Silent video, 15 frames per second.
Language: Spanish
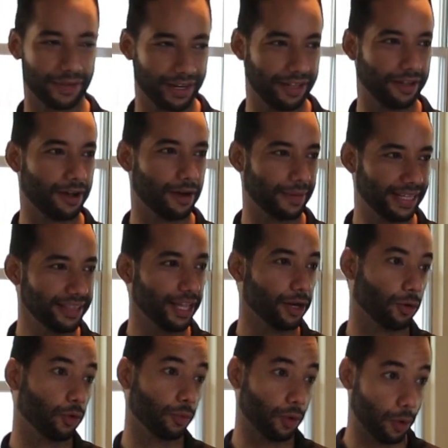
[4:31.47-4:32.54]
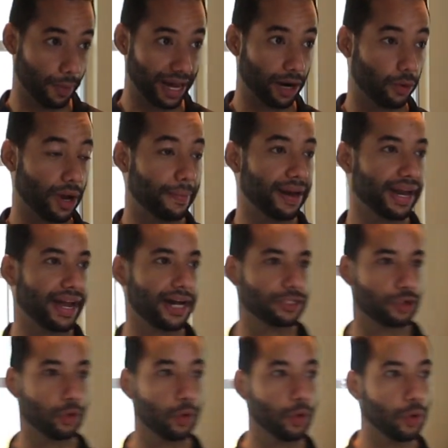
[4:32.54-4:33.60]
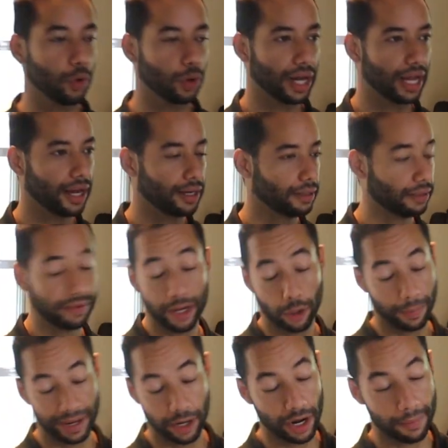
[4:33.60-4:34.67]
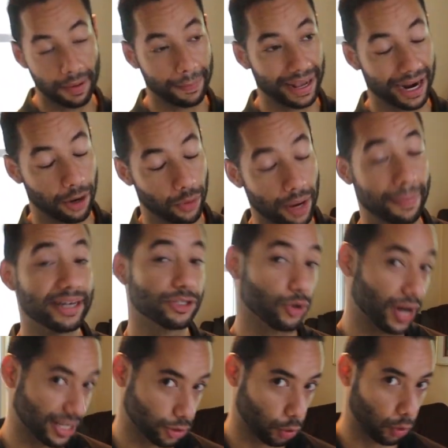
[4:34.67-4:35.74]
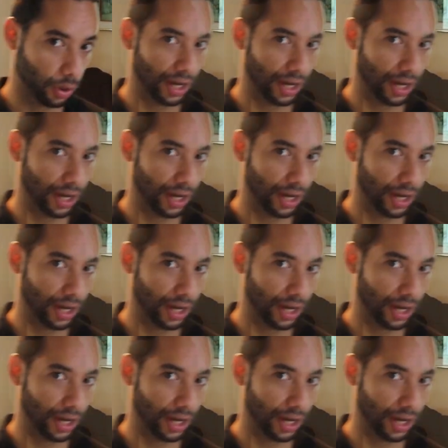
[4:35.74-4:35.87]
Definitivamente, o, para una pareja sola, digo, perdóname, para una persona